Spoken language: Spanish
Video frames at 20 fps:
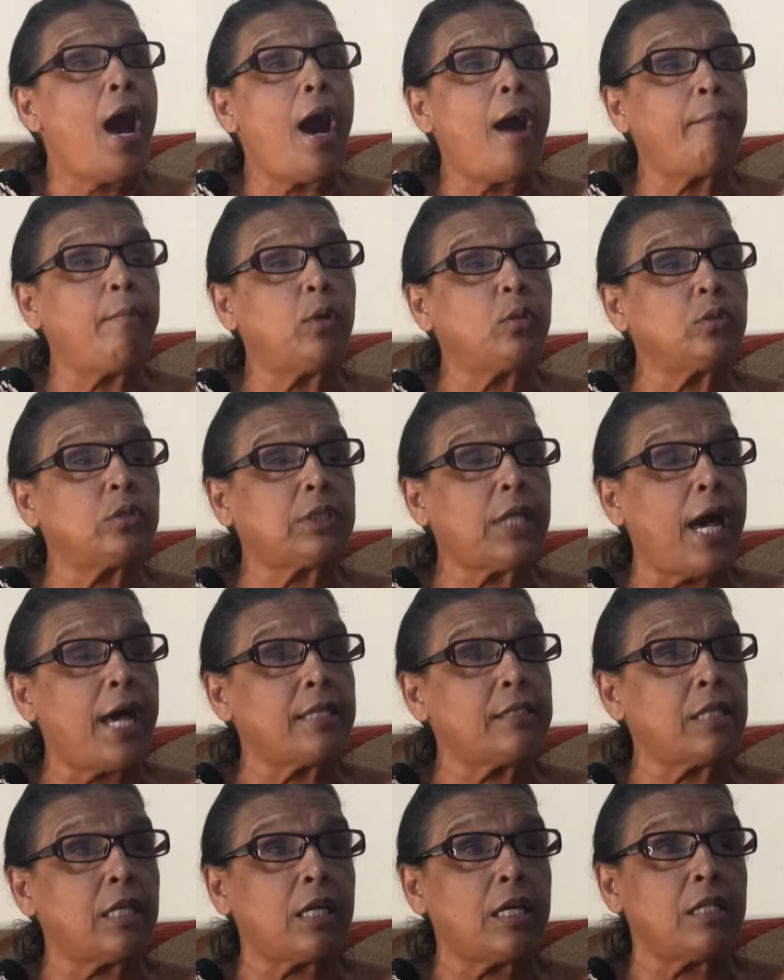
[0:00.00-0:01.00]
a
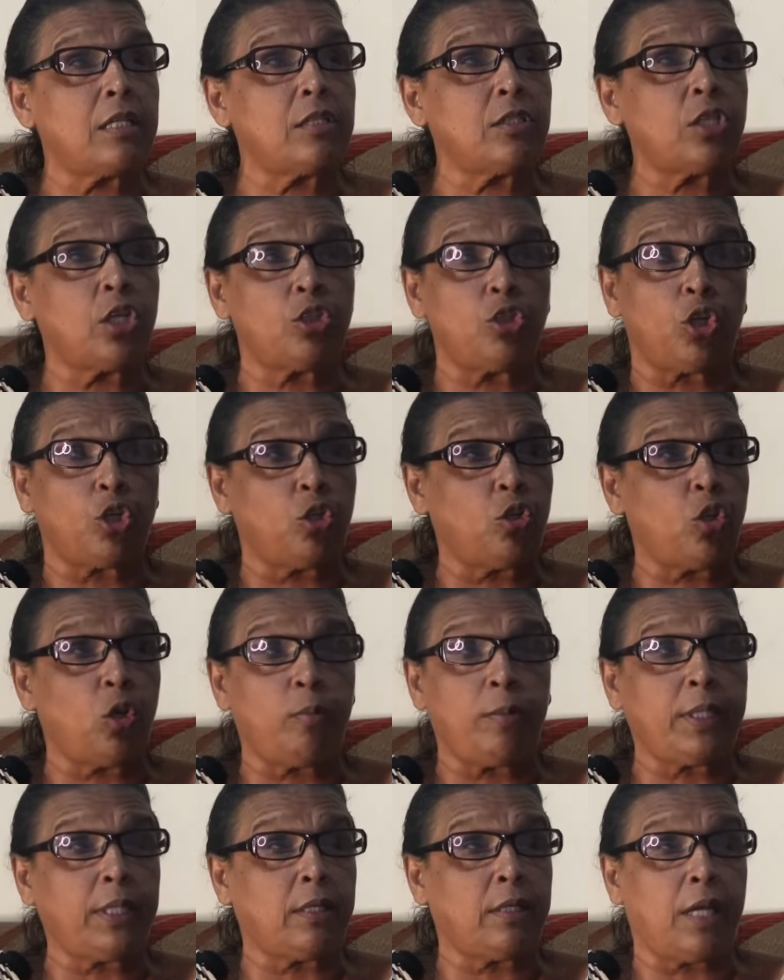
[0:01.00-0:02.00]
montarse, que dicen yo no
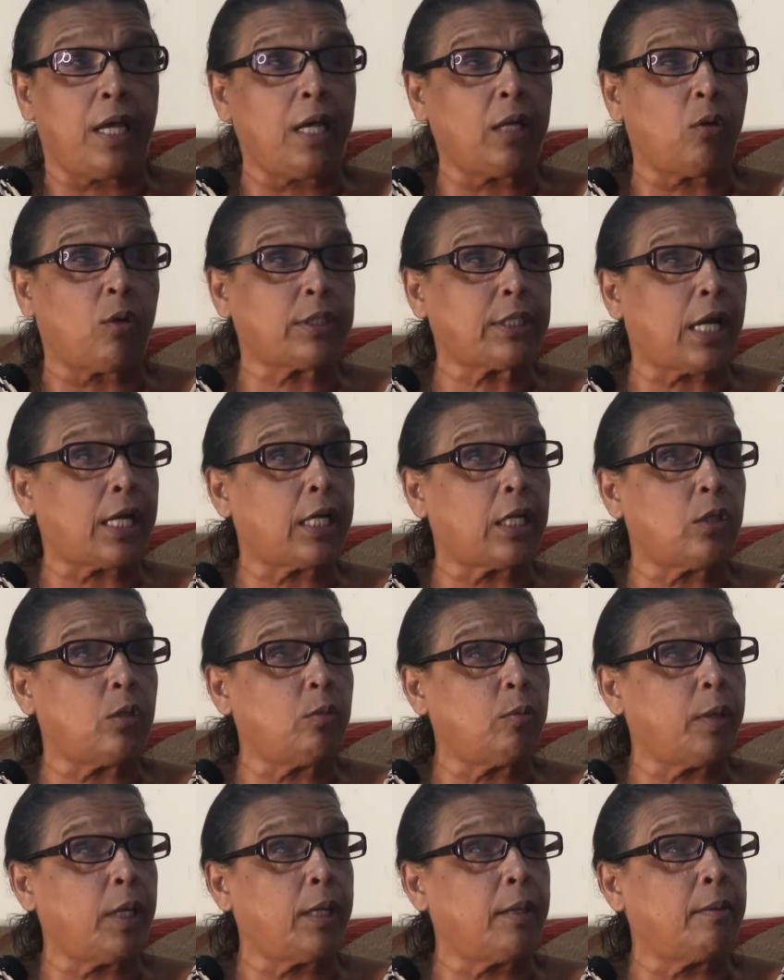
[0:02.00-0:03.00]
doy mi dinero hasta que
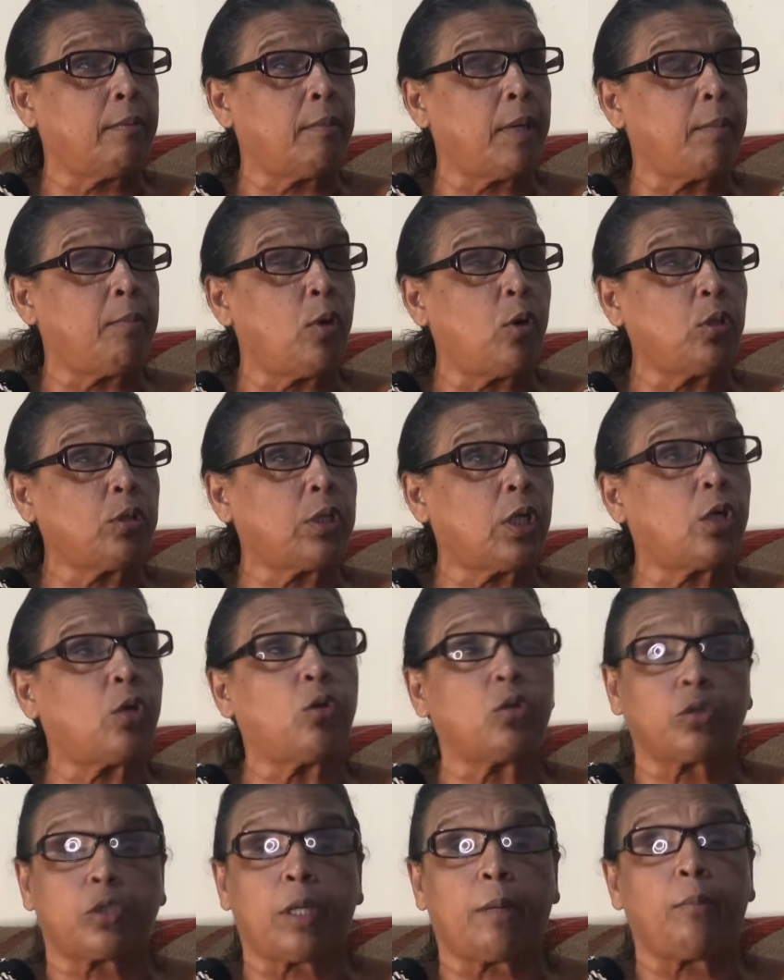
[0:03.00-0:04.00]
no me, me monten,
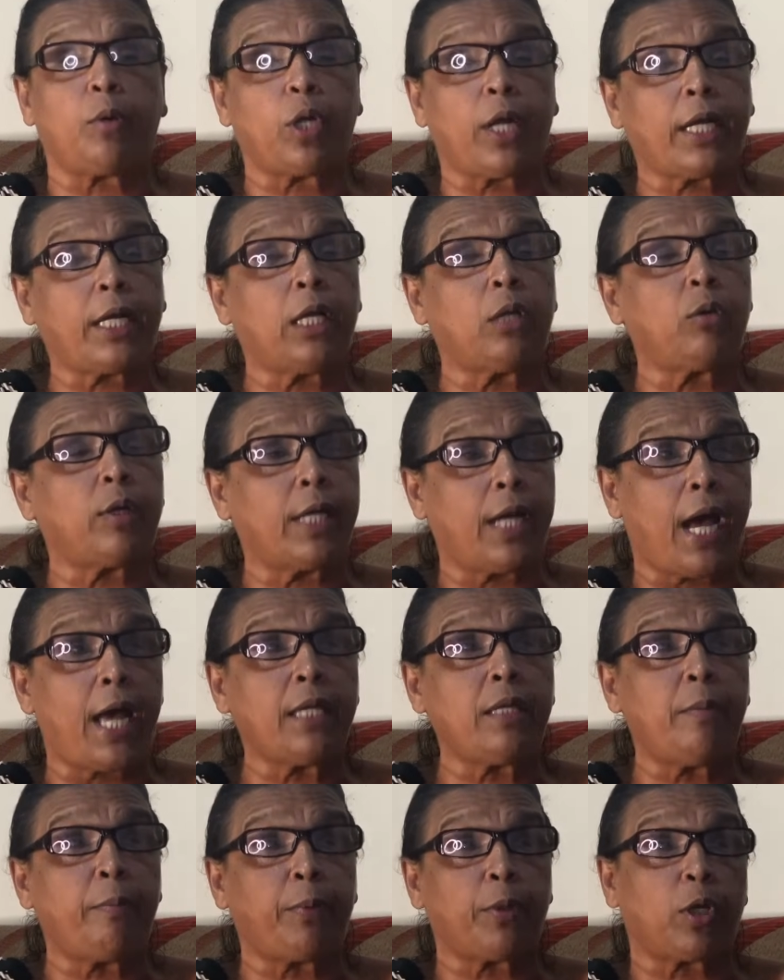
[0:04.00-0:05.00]
con temor a que lo
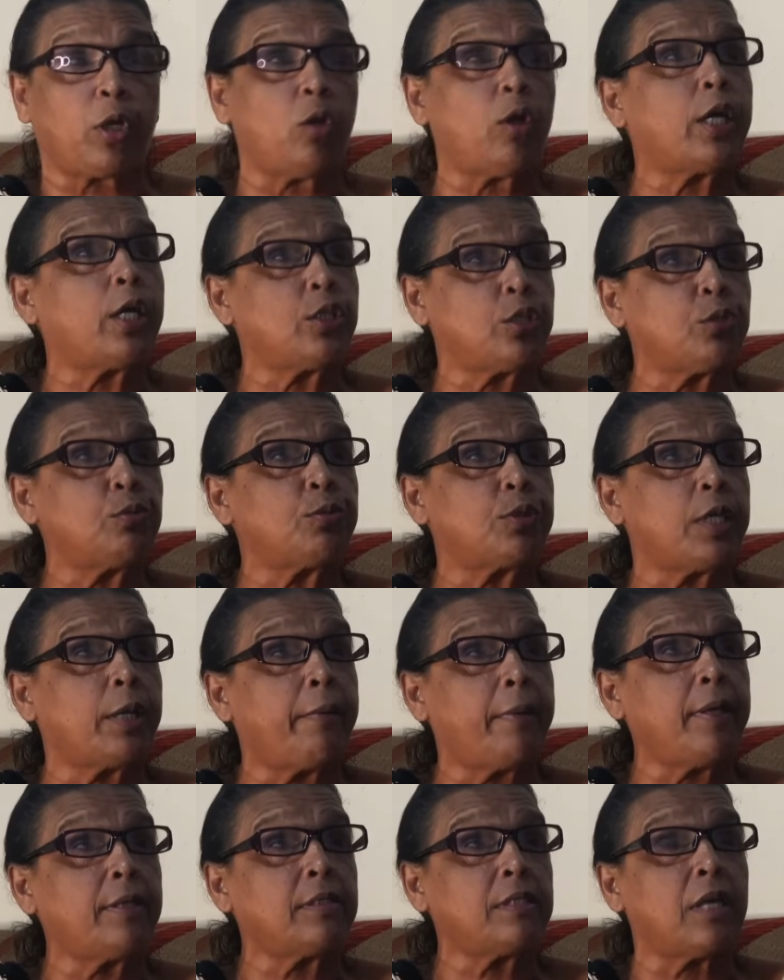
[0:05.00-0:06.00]
engañen porque lo han hecho
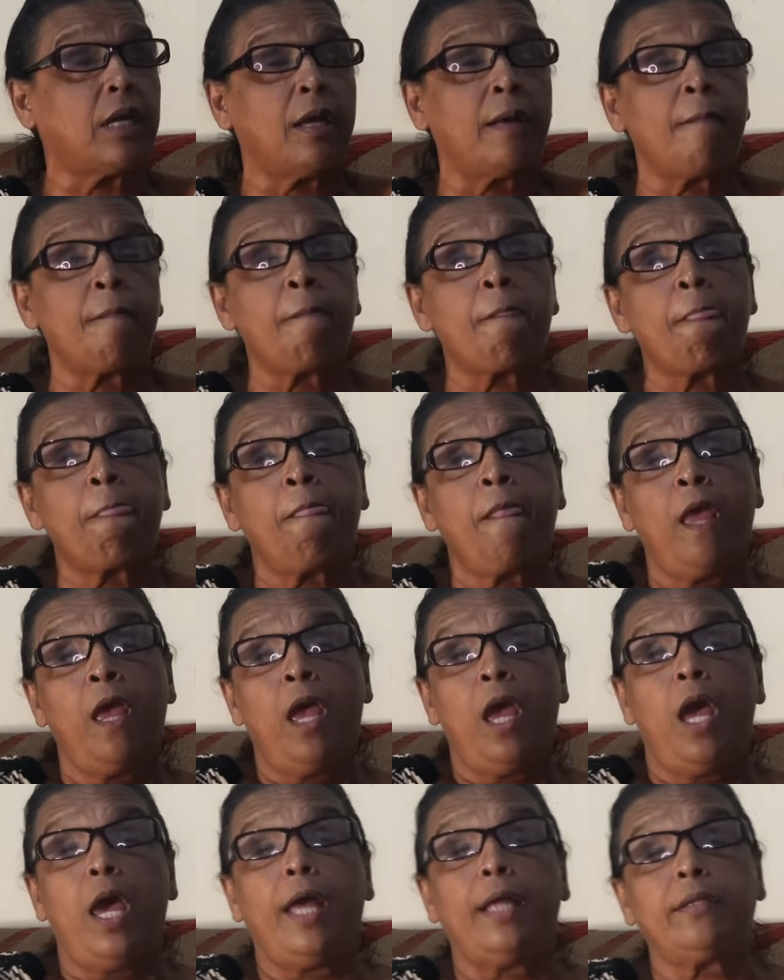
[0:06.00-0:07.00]
muchas veces.
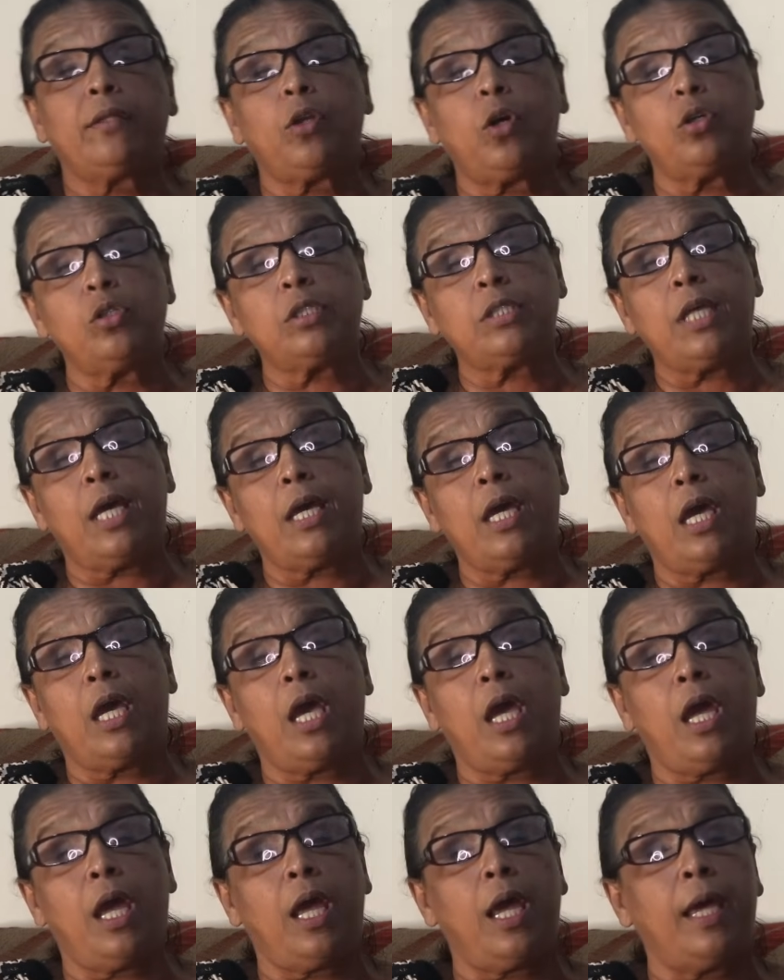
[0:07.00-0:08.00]
Entonces,
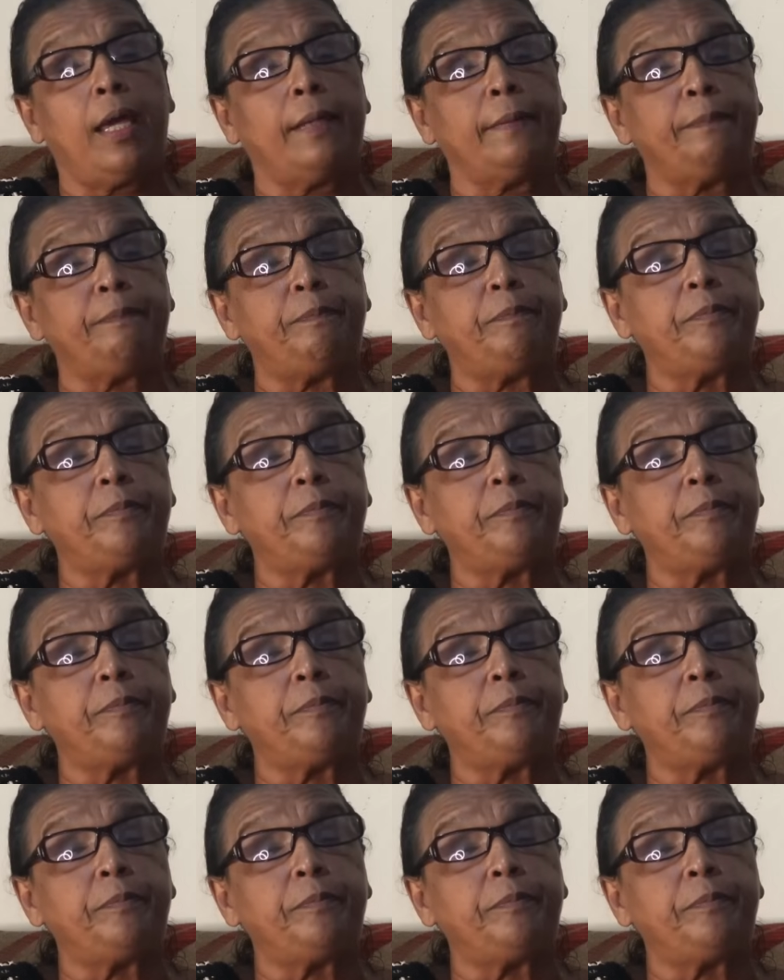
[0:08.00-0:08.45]
eh,